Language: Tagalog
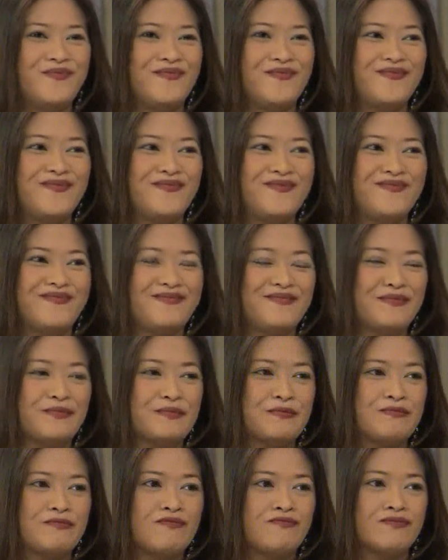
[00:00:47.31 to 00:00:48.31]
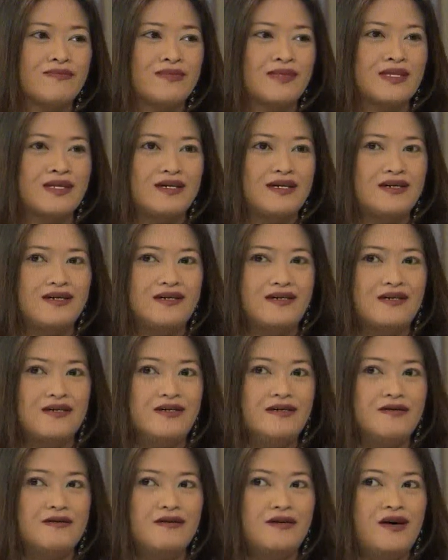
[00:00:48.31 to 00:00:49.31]
And it was going well.
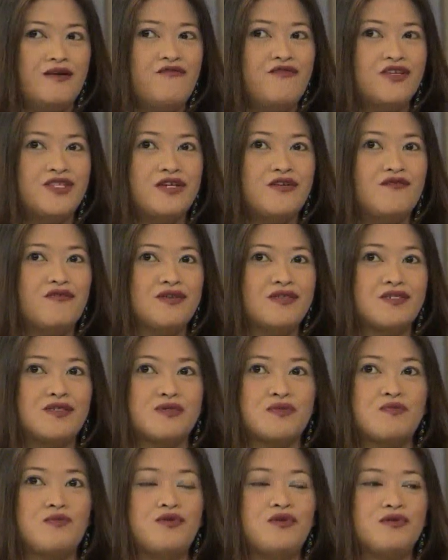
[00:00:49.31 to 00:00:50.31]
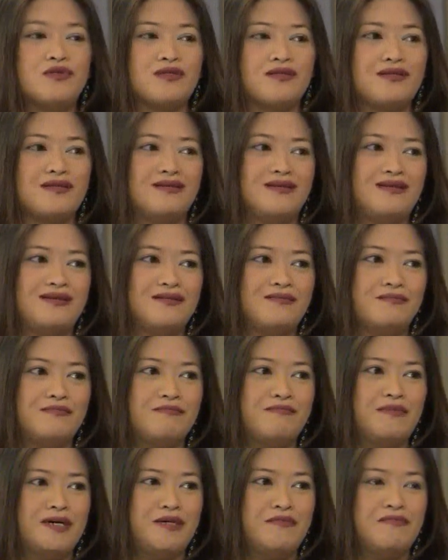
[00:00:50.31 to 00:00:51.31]
Everything was smooth.
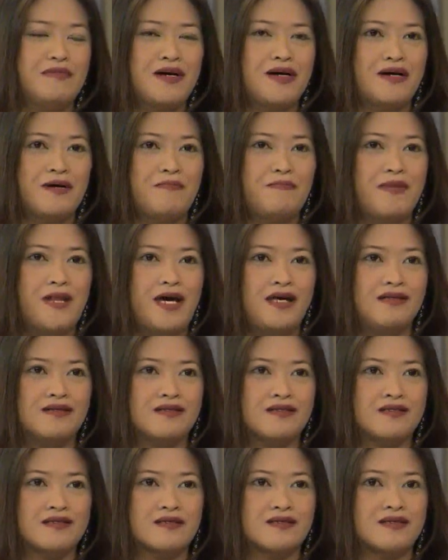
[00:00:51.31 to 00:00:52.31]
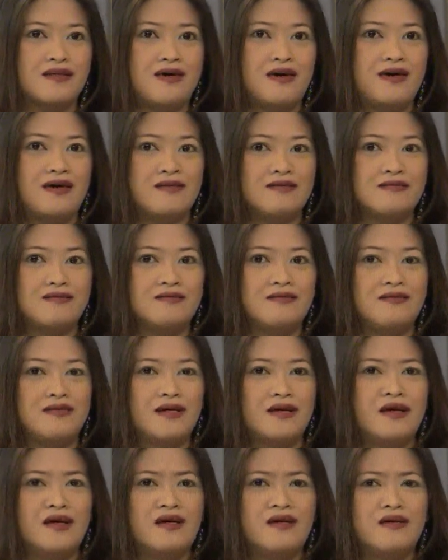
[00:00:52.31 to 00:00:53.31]
May mga plans and
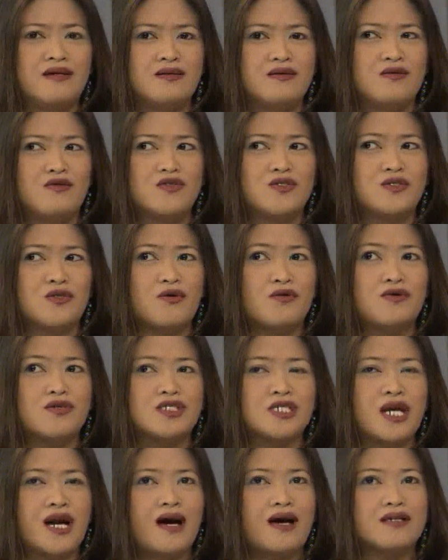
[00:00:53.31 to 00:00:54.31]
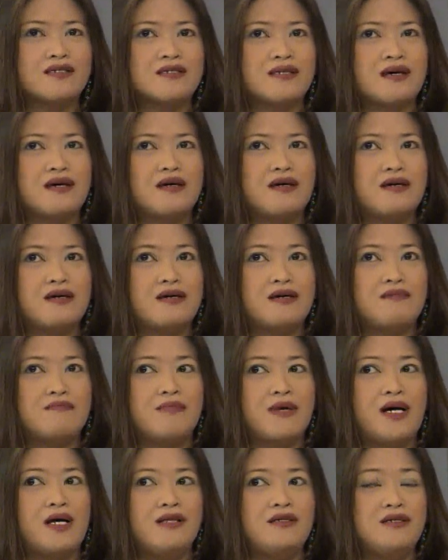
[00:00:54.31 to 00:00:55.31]
gusto ko siya kasi
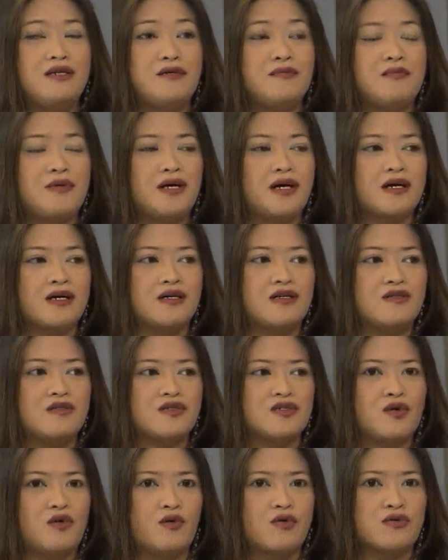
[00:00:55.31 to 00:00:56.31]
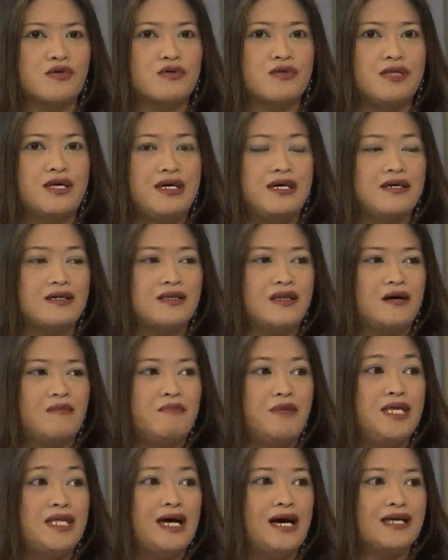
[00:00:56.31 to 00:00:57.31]
mahal niya yung mga kids ko to think na
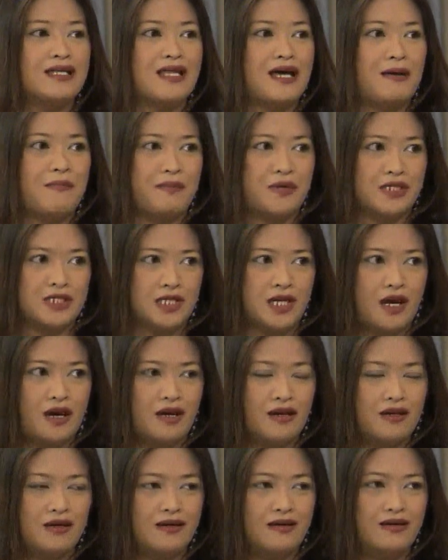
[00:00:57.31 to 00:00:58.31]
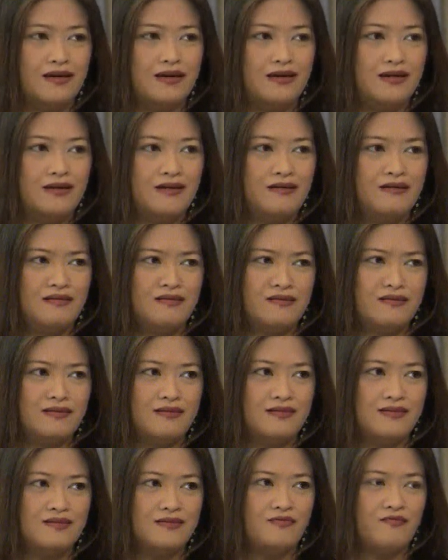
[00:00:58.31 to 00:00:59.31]
binata pa siya. So what
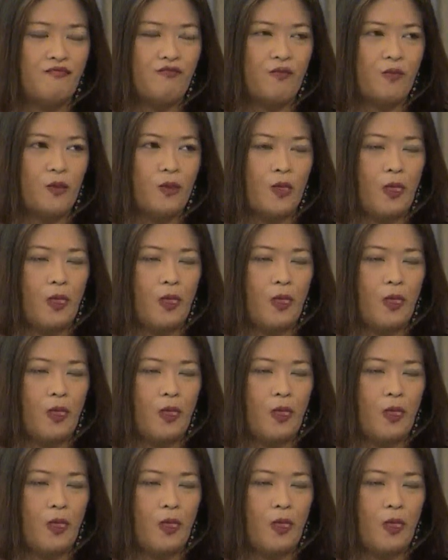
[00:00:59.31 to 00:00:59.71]
happened?